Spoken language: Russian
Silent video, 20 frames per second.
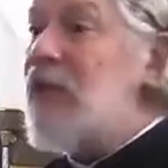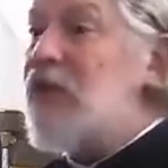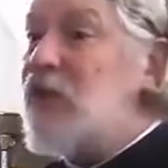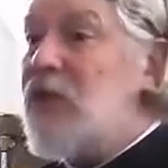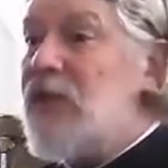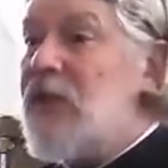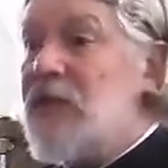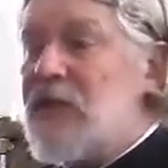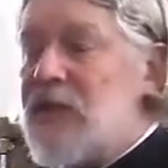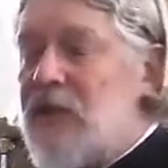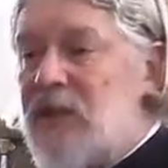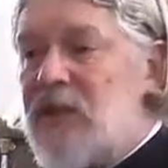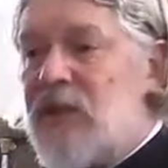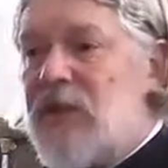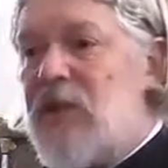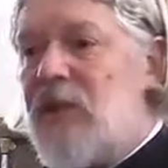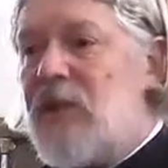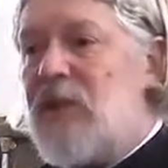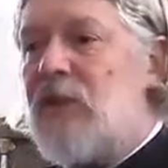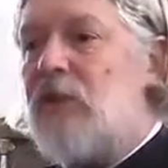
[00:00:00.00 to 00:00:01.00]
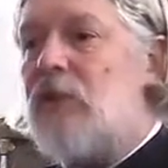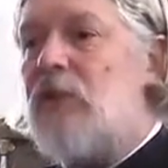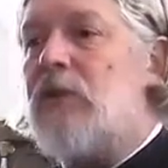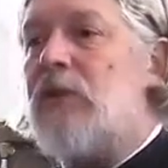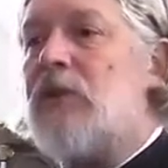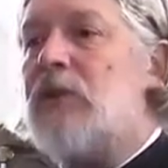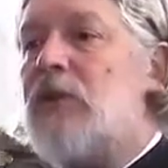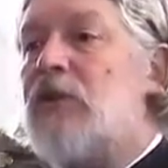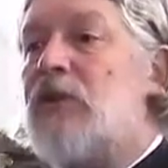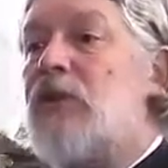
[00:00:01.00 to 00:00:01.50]
даже не осознание, а
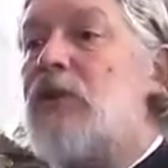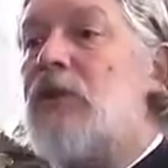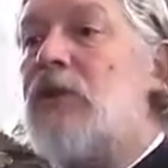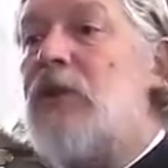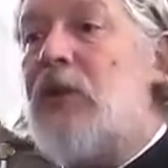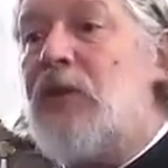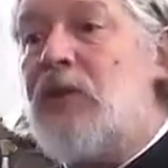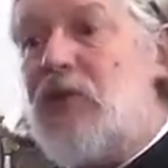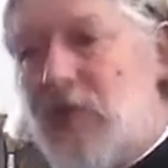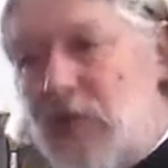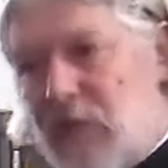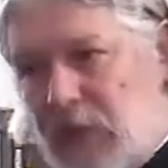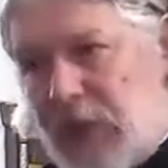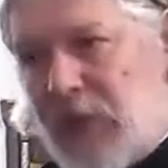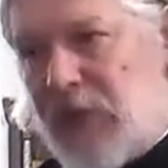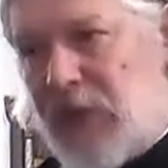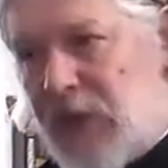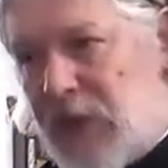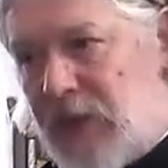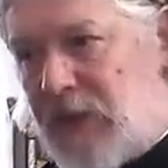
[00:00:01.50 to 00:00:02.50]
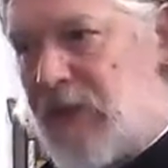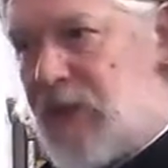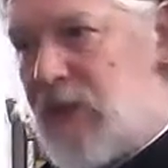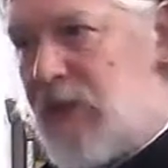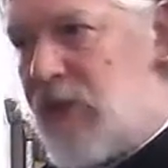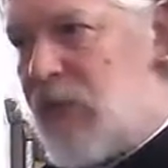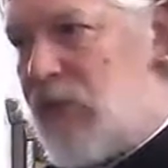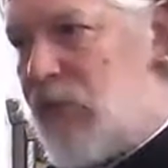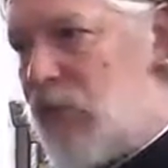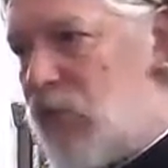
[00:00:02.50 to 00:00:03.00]
только даже желание понять,
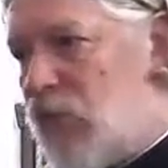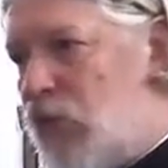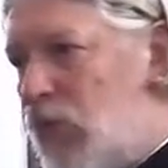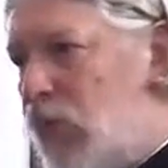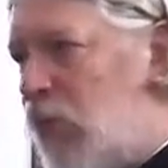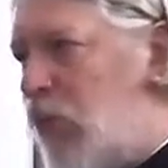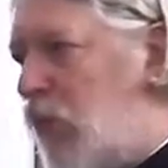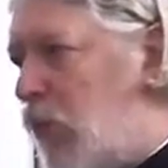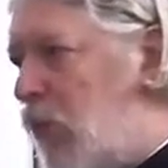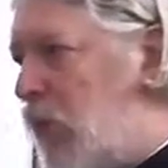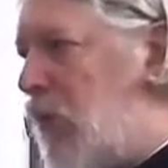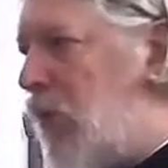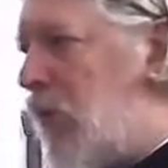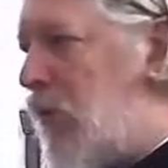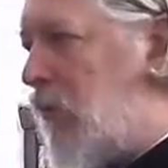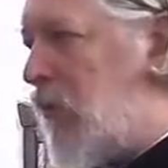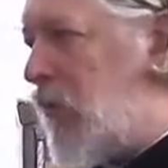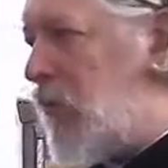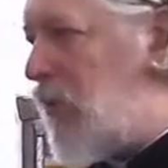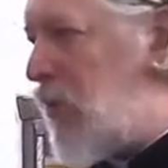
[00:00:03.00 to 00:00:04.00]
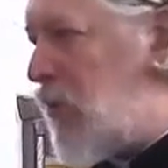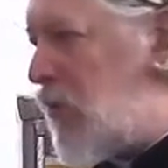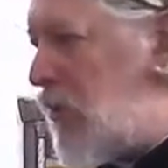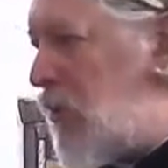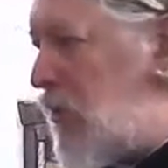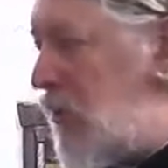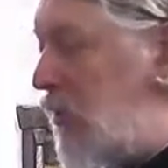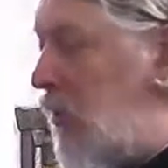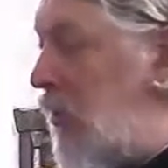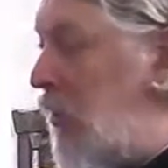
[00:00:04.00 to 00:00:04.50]
в чем он в этой
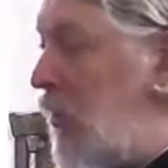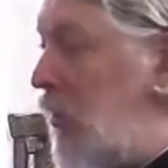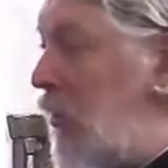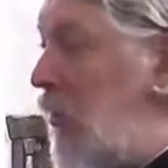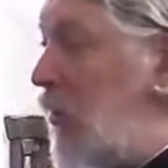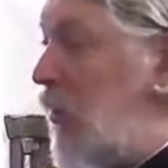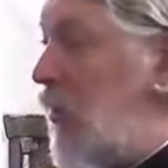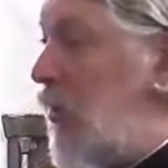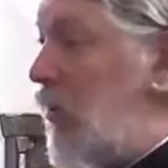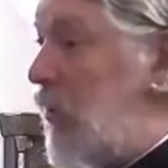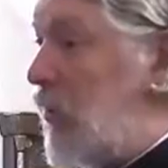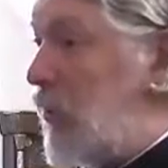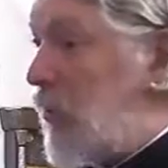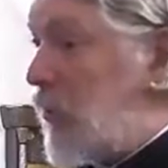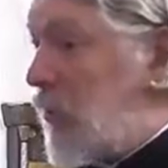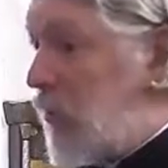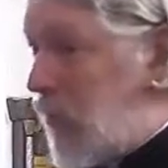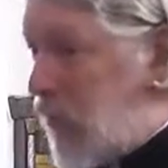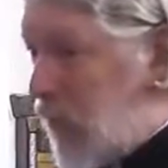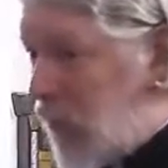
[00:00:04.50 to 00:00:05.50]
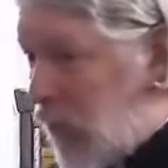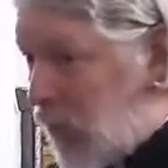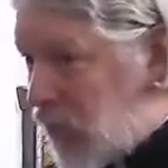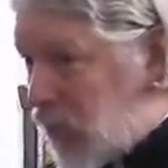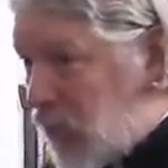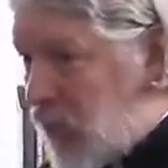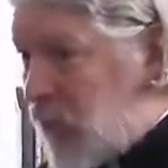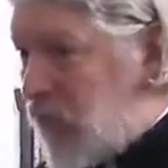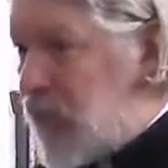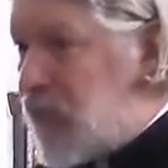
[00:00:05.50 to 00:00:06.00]
жизни
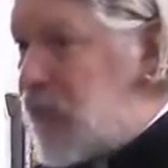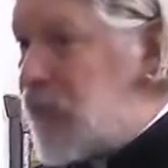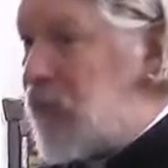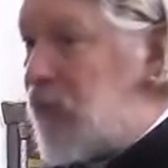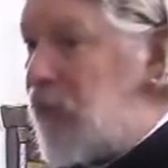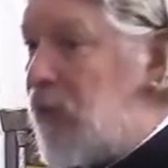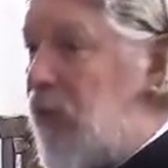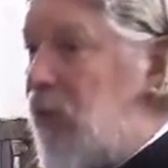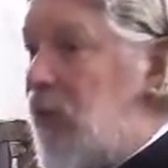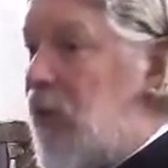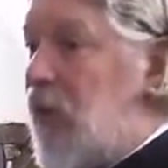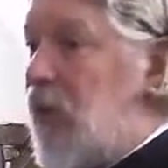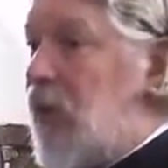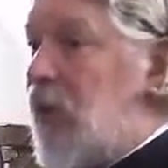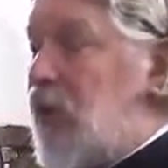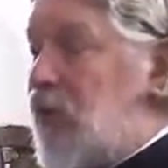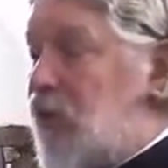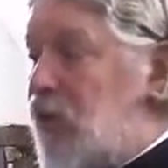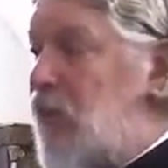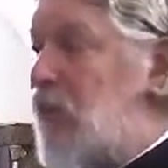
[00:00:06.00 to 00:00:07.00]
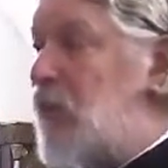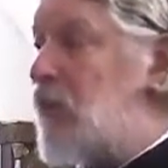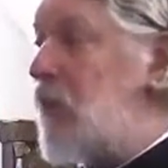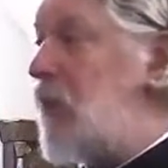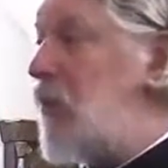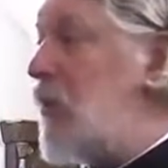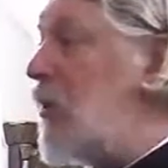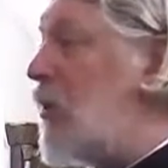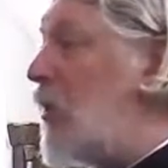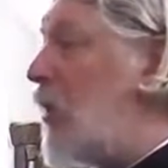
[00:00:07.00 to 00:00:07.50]
ошибился, ошибся
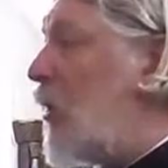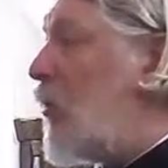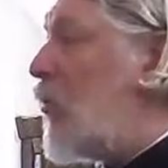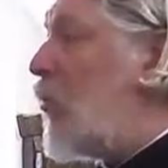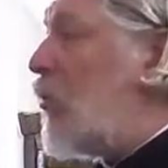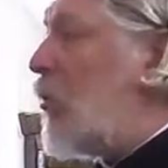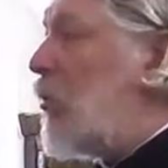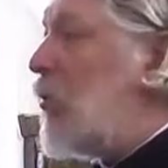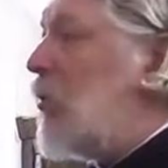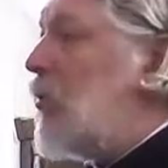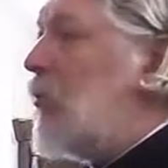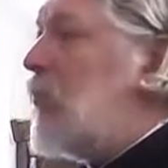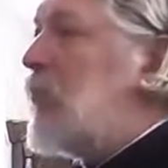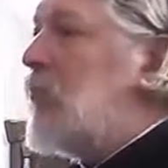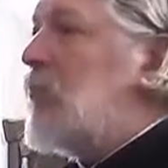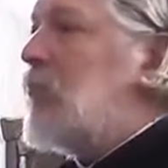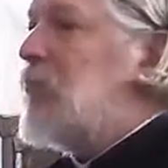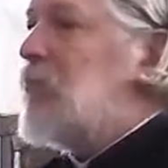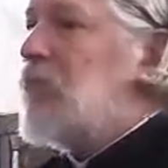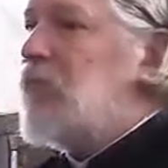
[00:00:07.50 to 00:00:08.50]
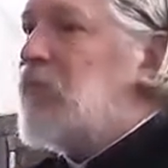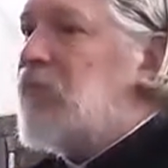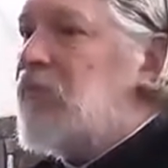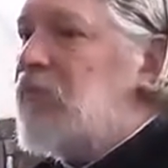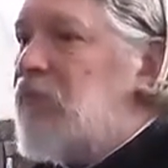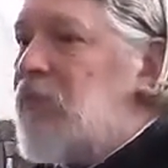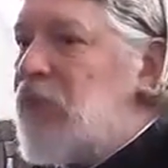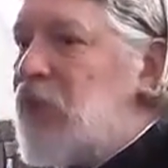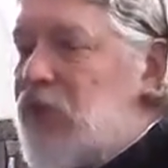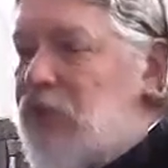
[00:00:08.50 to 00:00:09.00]
и как он
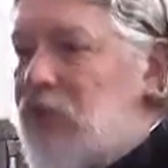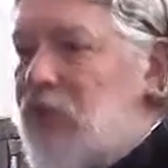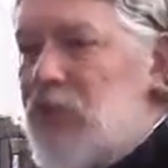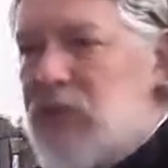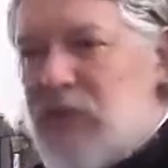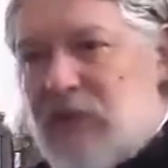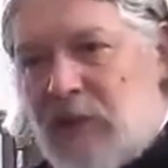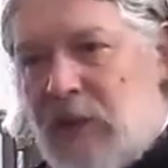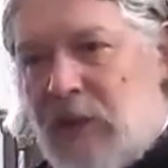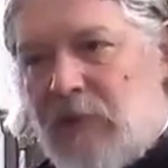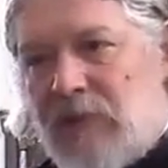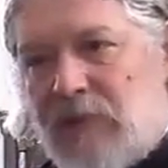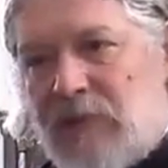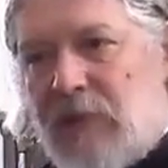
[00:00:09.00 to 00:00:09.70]
ничего сам